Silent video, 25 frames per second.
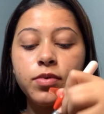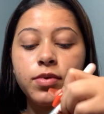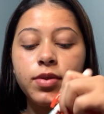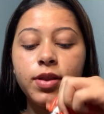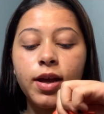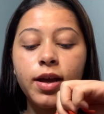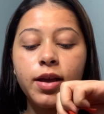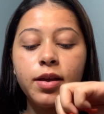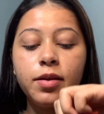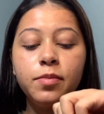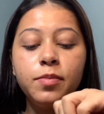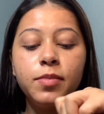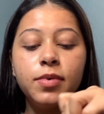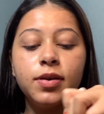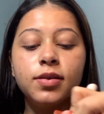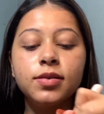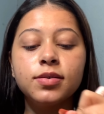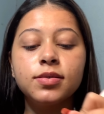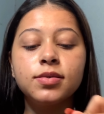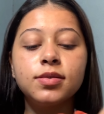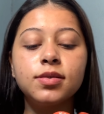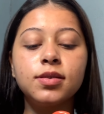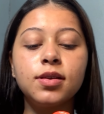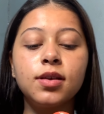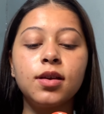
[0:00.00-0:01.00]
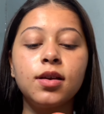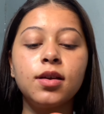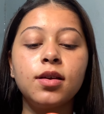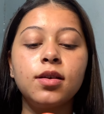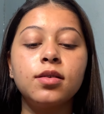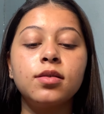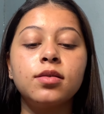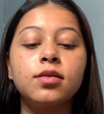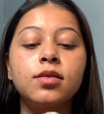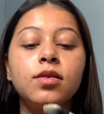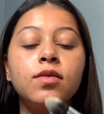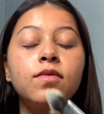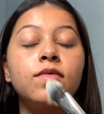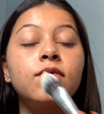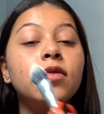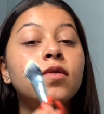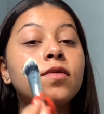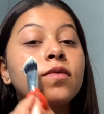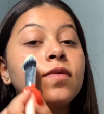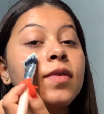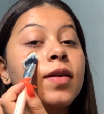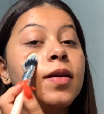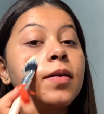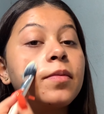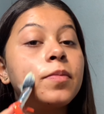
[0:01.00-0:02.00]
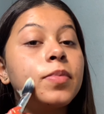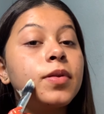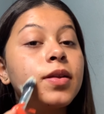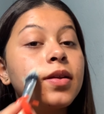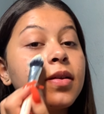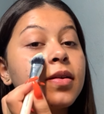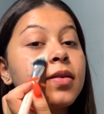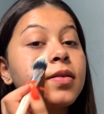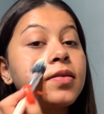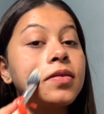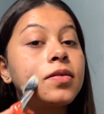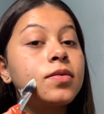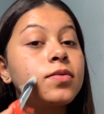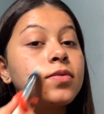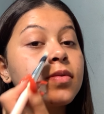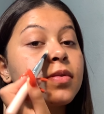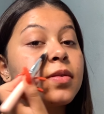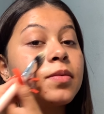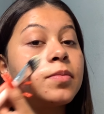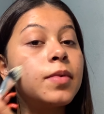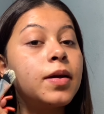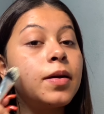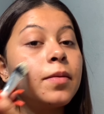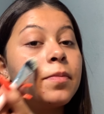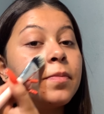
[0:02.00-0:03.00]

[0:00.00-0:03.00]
tá, irmãs? Então vou vir aplicando na minha